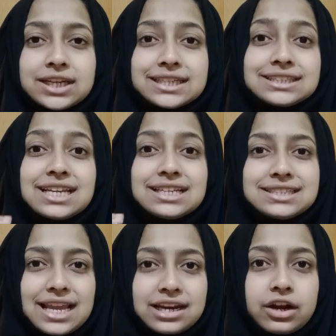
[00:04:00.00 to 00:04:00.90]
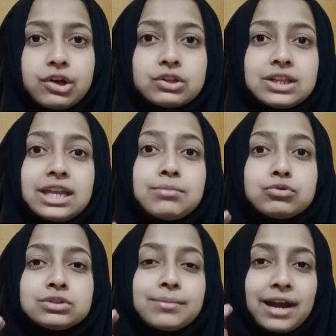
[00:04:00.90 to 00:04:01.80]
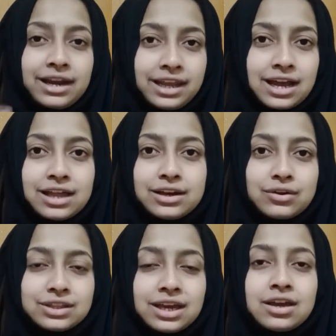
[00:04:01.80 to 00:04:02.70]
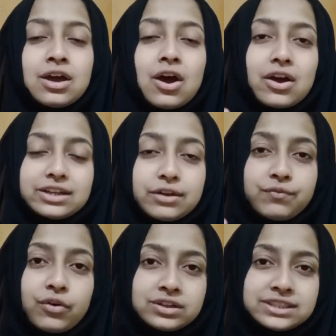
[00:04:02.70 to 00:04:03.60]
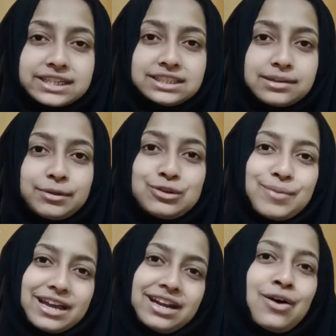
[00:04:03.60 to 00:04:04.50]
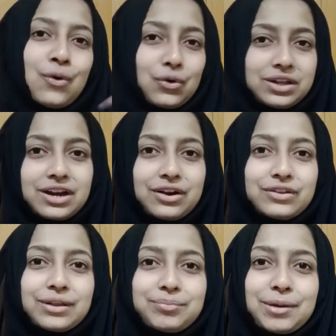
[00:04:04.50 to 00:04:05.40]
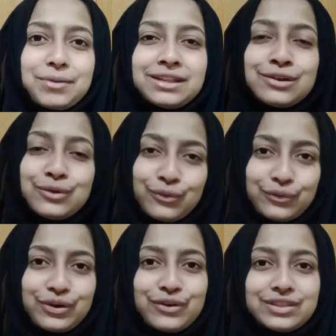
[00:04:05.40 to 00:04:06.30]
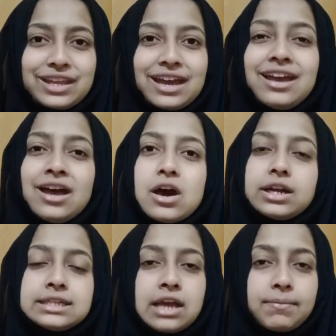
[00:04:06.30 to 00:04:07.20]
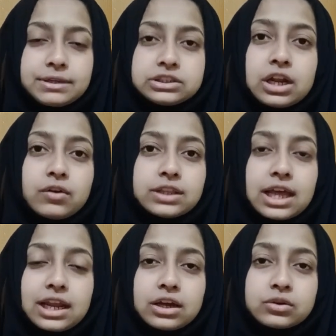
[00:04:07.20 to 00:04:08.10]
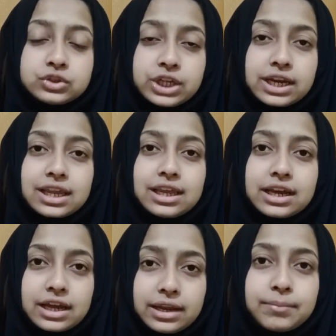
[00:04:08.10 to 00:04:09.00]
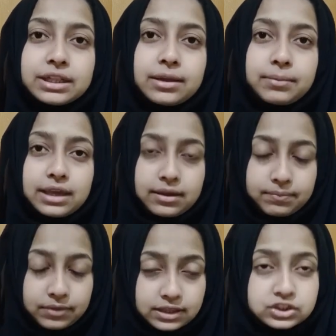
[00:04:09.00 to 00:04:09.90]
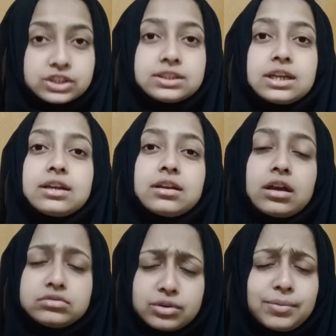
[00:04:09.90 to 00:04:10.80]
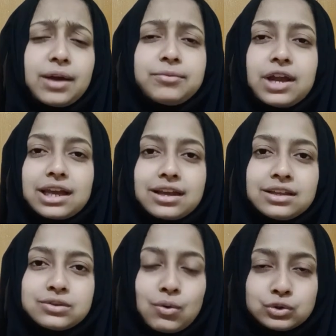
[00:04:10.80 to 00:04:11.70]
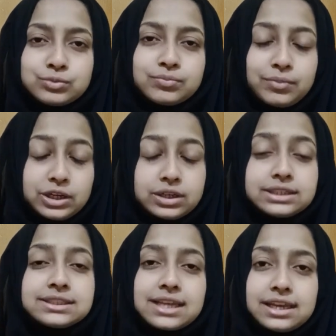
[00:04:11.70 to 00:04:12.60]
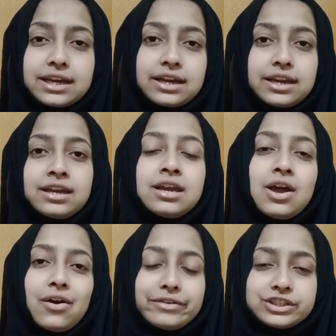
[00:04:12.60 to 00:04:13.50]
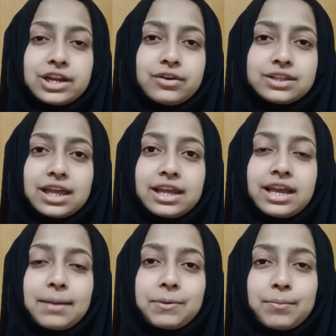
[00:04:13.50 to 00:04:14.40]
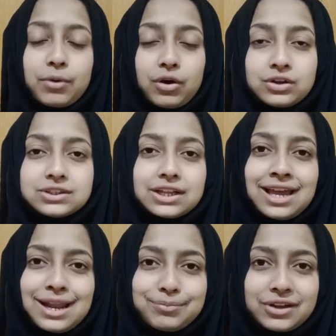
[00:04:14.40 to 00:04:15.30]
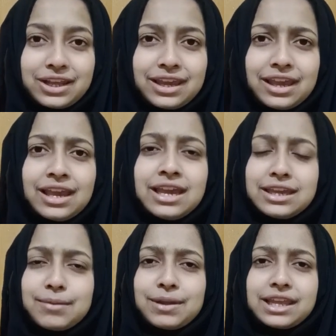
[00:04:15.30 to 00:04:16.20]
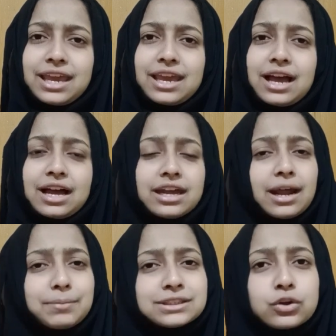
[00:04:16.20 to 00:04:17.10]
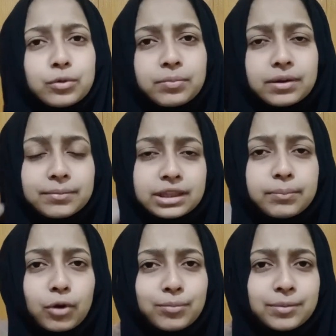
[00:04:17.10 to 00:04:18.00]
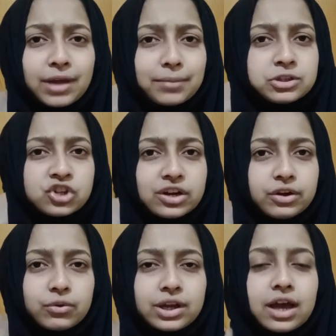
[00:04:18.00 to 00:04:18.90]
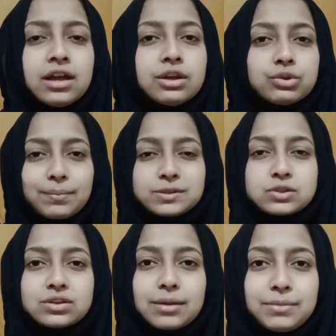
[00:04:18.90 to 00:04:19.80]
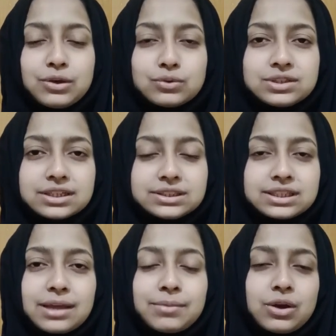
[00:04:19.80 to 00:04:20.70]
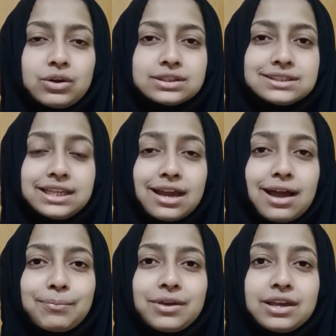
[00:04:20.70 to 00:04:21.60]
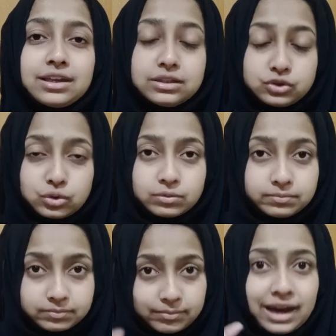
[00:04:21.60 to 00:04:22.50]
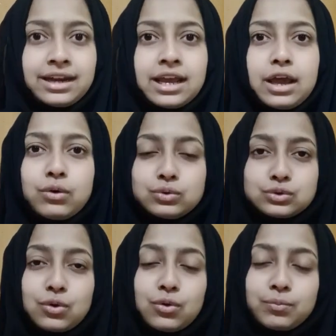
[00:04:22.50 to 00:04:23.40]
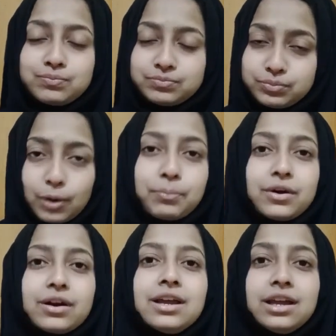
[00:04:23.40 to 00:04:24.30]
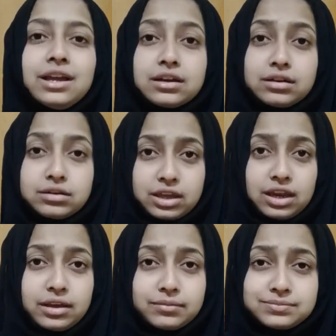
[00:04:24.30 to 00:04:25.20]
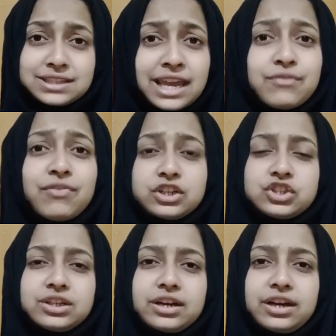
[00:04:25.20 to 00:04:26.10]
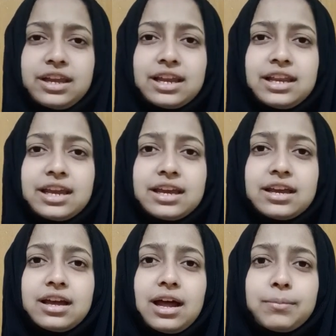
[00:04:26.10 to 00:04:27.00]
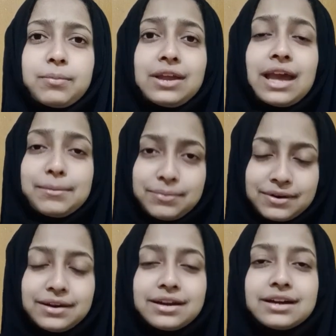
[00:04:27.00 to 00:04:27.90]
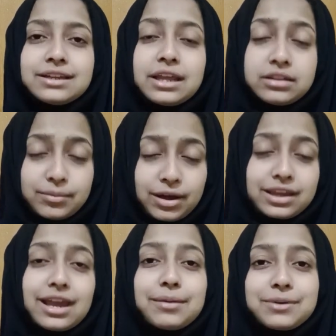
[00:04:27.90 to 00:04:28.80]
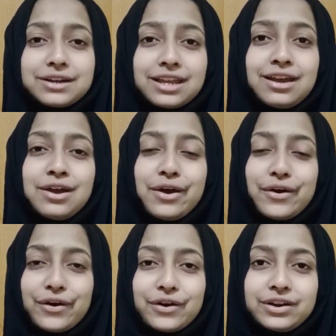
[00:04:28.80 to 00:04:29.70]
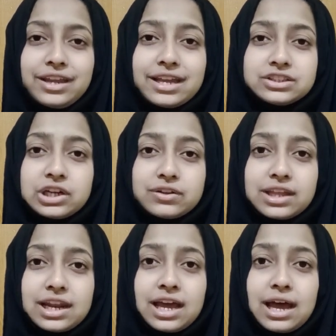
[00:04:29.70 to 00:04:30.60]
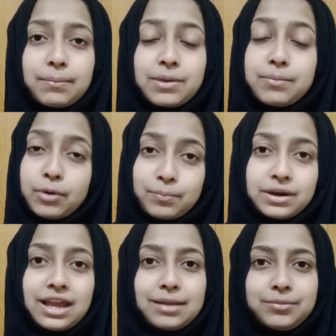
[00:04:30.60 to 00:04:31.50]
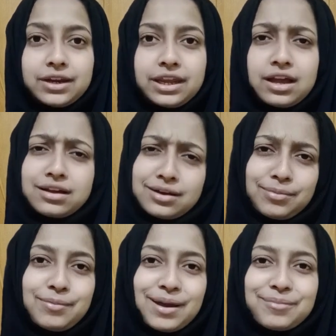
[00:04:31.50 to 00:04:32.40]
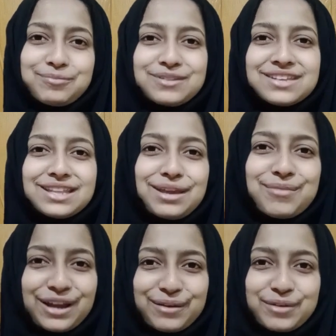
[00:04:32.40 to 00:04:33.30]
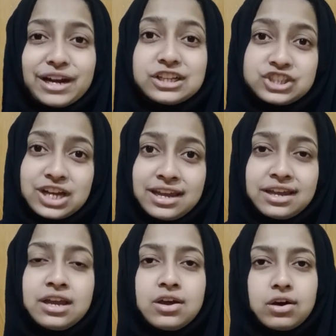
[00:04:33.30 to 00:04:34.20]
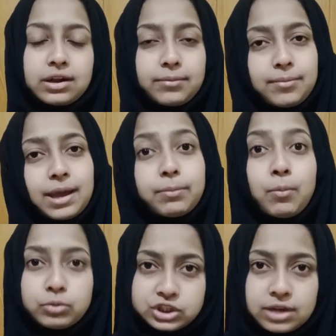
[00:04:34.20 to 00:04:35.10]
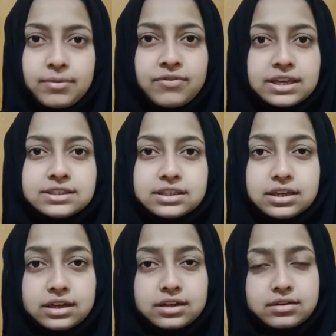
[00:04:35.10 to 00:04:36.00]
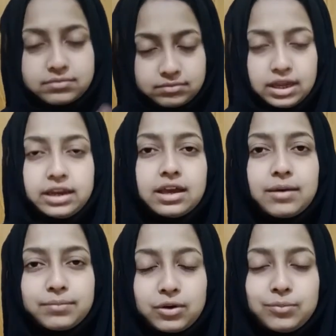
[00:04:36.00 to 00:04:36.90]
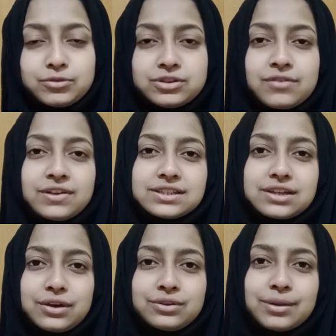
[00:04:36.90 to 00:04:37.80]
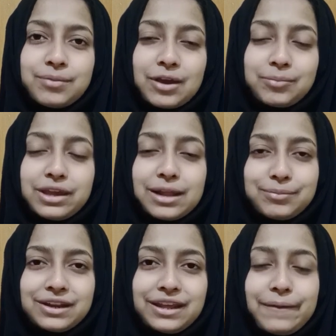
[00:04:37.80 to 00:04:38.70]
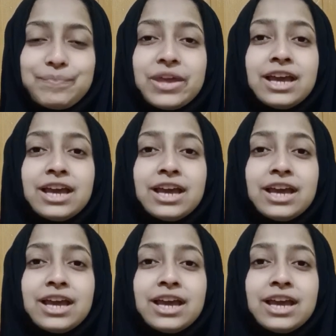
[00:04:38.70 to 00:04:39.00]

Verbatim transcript: सेकेंड्स एक्जेल करना होता है यानी मुंह से बाहर निकालना होता है और देन फोर सेकेंड्स हमें दोबारा होल्ड करना होता है अपना ब्रेथ रोकना होता है और इसका आप इनशाला तला कुछ देर के लिए करें मतलब कि जिस दिन जब भी आप ट्राई करें इसको कुछ मिनट्स के लिए करें और इन ताला ये आपकी बहुत ज़्यादा हेल्प करेगी ये बल्कि अगर आपके साथ कोई मतलब प्रॉब्लम ना भी चल रही हो ना तो आप इसको तब भी यूज़ कर सकते हैं बिकॉज़ ये आपकी जो माइंड है उसको प्रॉपर क्या लें सही फंक्शन करने के लिए आपकी हेल्प करता है दिमाग की हेल्प करता है और ये इन ताला आपकी प्रॉपरली हेल्प करेगा कभी भी आप अपनी ज़िंदगी में आगे बढ़ना चाहें और कभी भी आपको मुश्किल भी फेस यानी कि आप कोई मुश्किल फेस कर रहे हो तभी आपकी हेल्प करेगी